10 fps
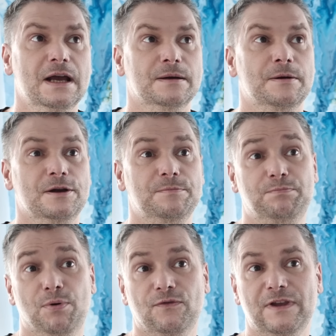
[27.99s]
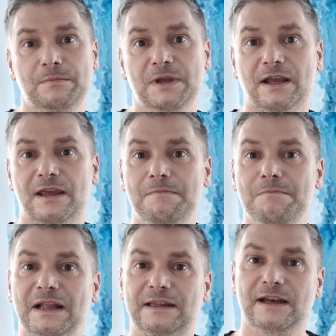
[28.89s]
Y, powiem, jakie
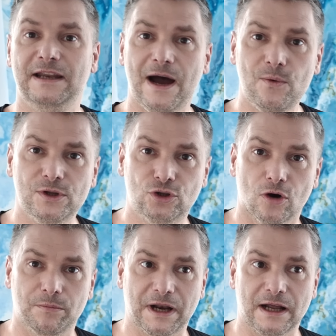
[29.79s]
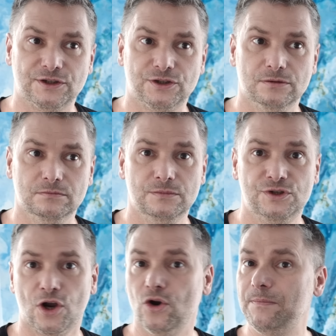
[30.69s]
materiały dobrać,
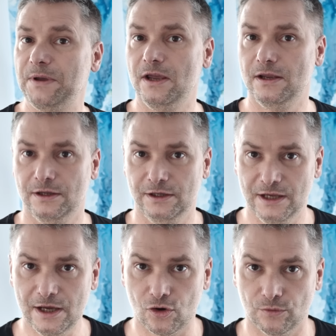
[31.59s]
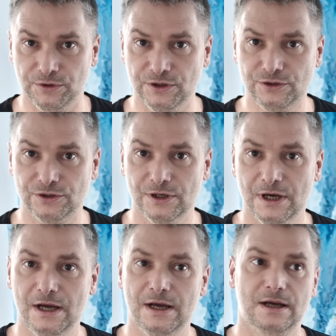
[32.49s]
czego lepiej nie robić,
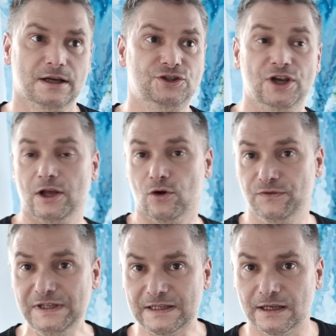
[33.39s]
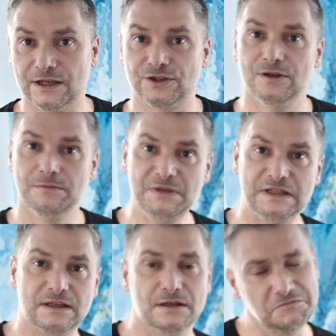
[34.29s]
gdzie legowiska dać,
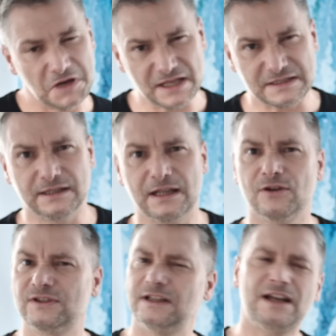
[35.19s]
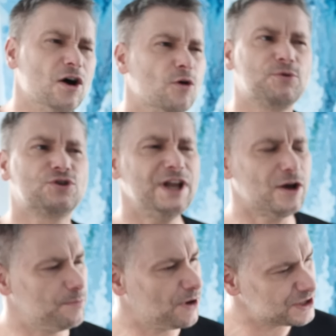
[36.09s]
miski, etc., etc. A oprócz
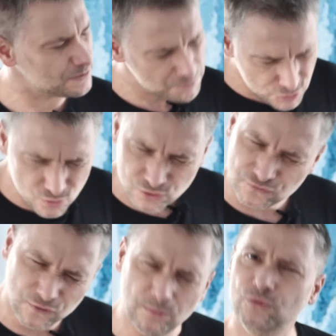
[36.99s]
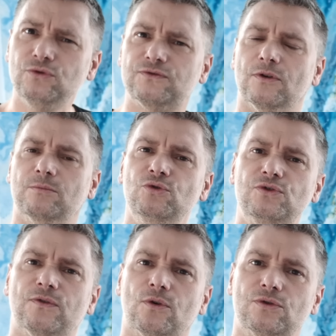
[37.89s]
tego pokażę mnóstwo, mnóstwo,
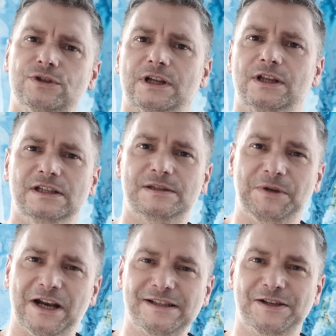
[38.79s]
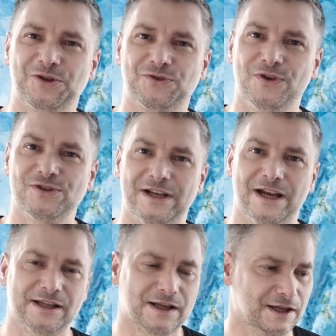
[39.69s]
mnóstwo różnych inspiracji, rozwiązań
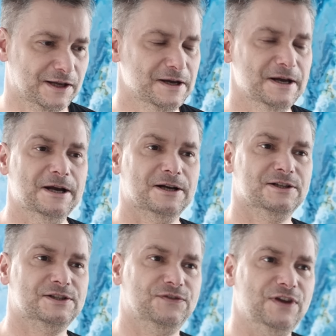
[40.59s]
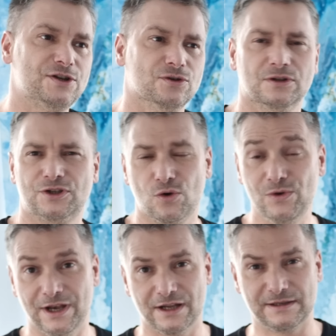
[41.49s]
dla takich zwierząt,
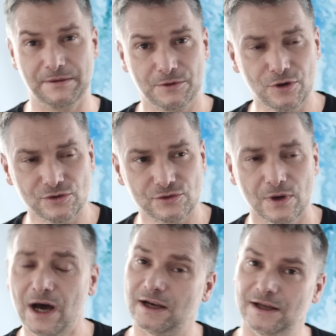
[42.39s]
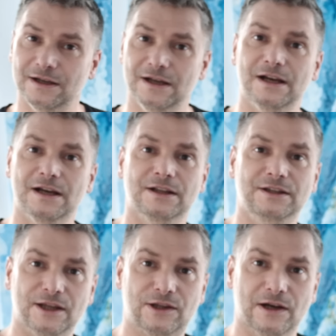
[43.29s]
szczególnie na samym końcu, ale
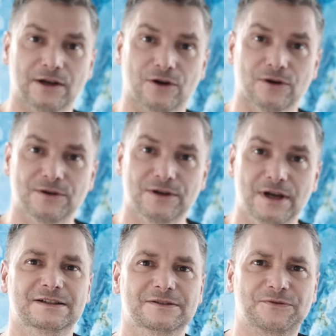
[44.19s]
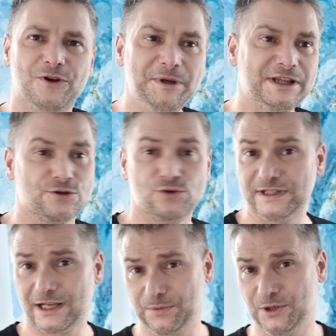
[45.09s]
nie tylko. W komentarzu
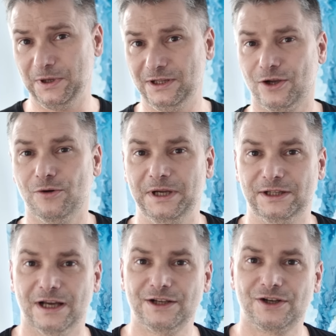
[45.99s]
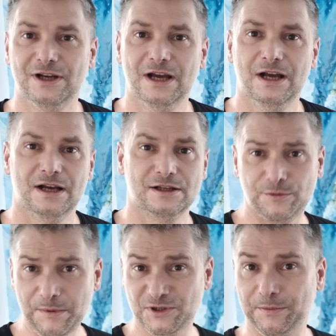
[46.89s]
jest taki przypięty komentarz.
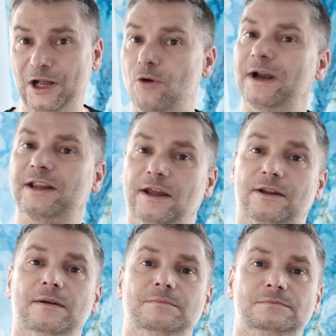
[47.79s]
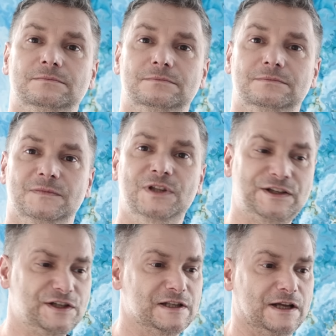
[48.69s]
Zrobimy sobie taką ankietę.
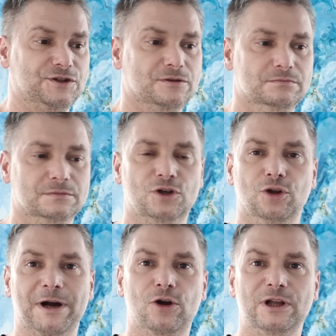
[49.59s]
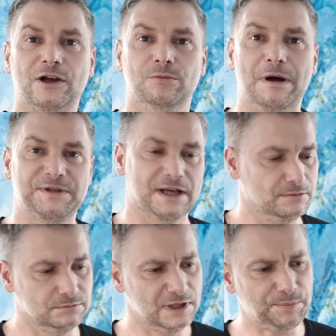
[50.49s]
Dajcie znać, kto ma kota, kto ma psa.
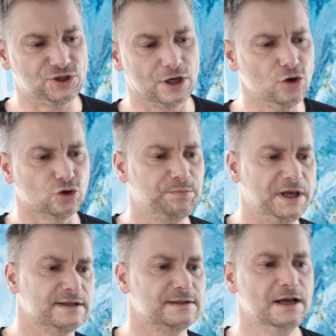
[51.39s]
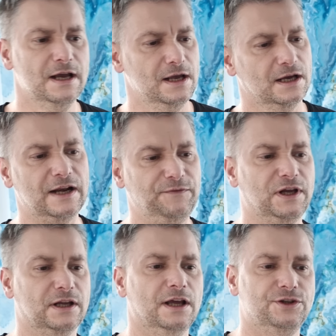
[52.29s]
napiszcie. kot, pies,
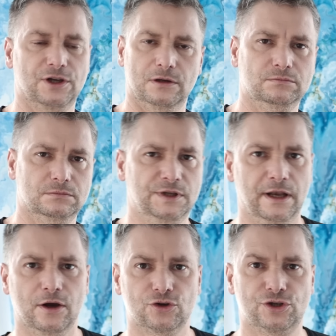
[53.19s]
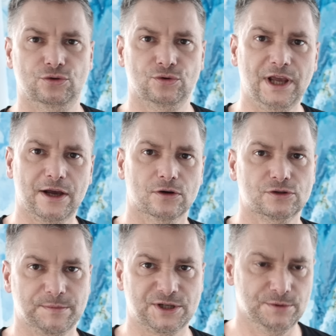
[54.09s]
grafikę dajcie jednego czy
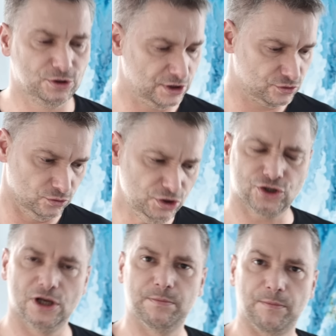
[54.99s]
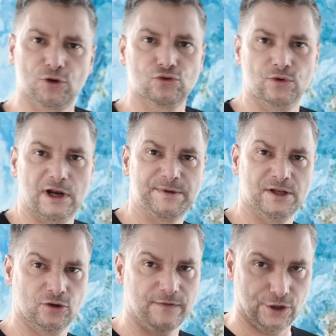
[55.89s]
drugiego, zobaczymy kto jest tu po prostu
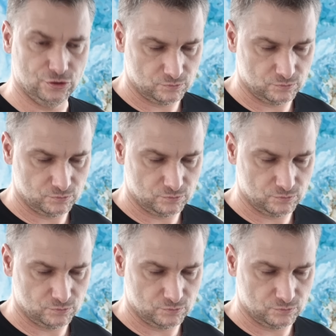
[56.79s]
reprezentowany.